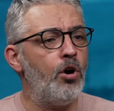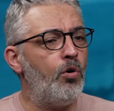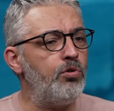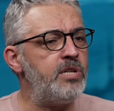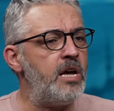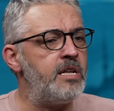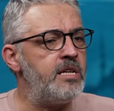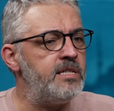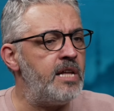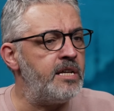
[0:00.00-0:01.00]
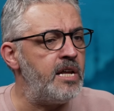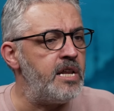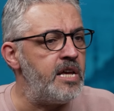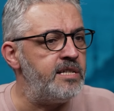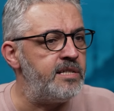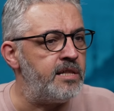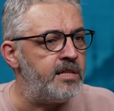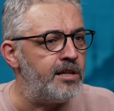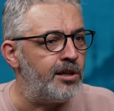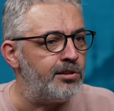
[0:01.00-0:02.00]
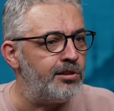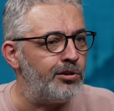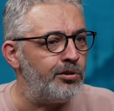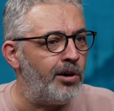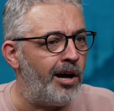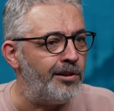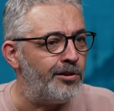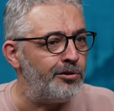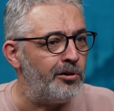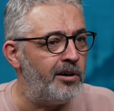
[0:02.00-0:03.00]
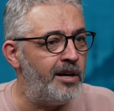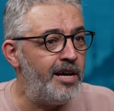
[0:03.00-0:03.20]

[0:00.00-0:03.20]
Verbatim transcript: O sahneyi izlerken ne hissettiğini hatırlatıyor, anlatıyor.